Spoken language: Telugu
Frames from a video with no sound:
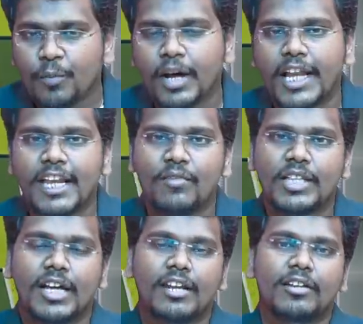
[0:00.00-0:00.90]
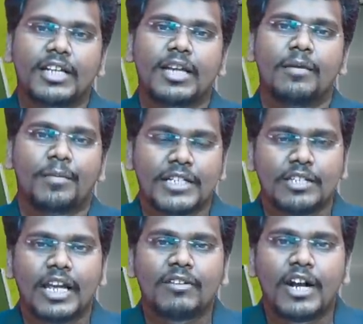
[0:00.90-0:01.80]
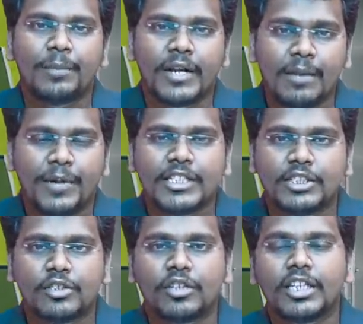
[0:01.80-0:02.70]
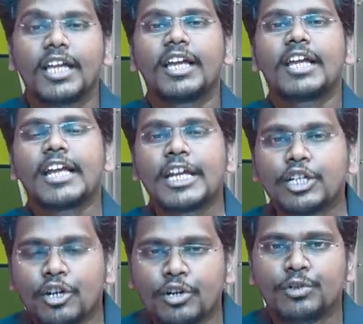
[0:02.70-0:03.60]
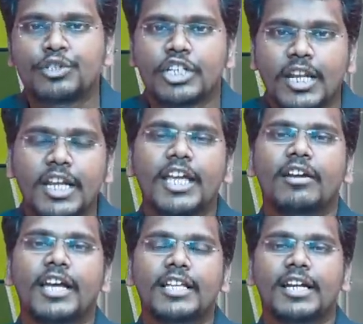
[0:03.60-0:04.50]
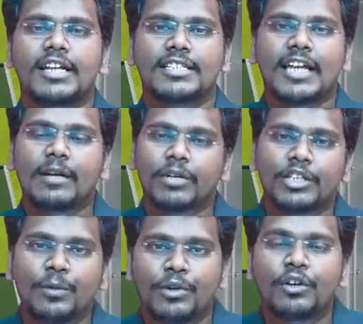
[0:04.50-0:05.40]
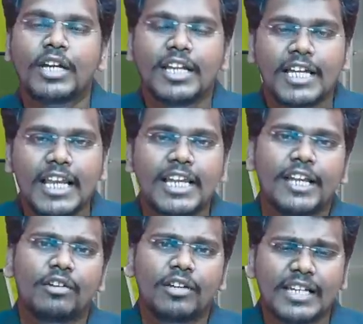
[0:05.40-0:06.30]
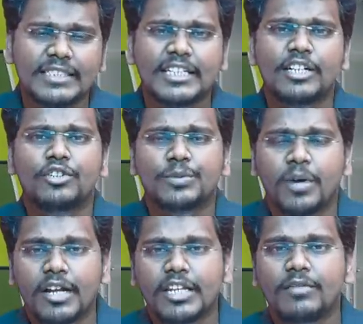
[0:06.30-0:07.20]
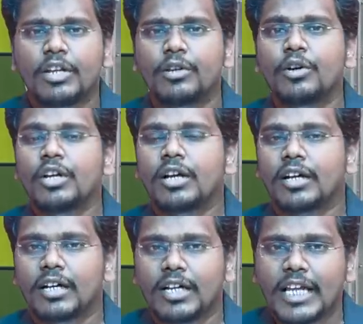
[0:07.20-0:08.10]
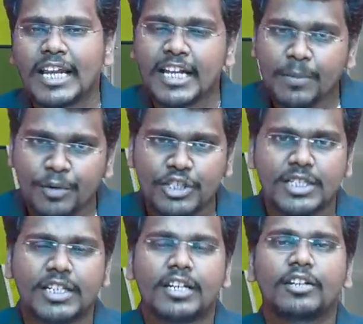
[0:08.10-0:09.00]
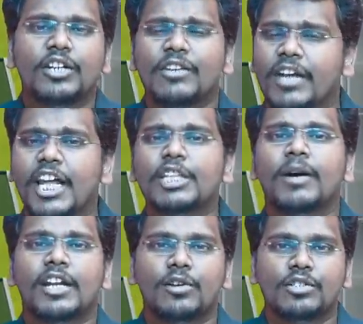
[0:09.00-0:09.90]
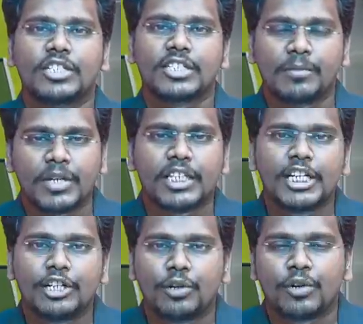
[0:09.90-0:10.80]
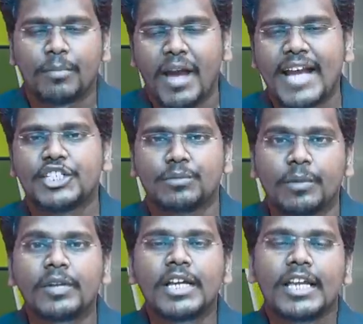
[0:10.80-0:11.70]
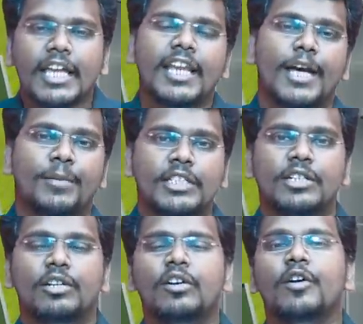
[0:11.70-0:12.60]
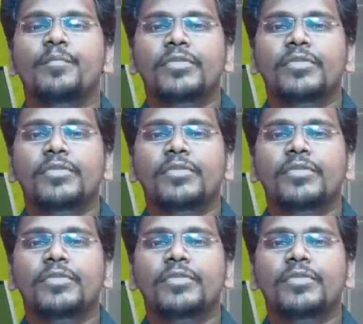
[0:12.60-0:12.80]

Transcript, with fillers: హోమ్ అనే విధానానికి ప్రజలు అలవాటు పడే పరిస్థితి ఉంటుంది ఇంట్లో కూర్చొని నేరుగా ఎందుకంటే చాలామందికి ఇప్పుడు ఎల్ఈడీలు ఎల్సీడీలు స్మార్ట్ టీవీలు ఎల్ఈడి ప్రొజెక్టర్లు ఇవన్నీ అందుబాటులోకి వచ్చేసినాయి ప్రతి ఇంట్లో కూడా మ్యాక్సిమం ఈ నేపథ్యంలో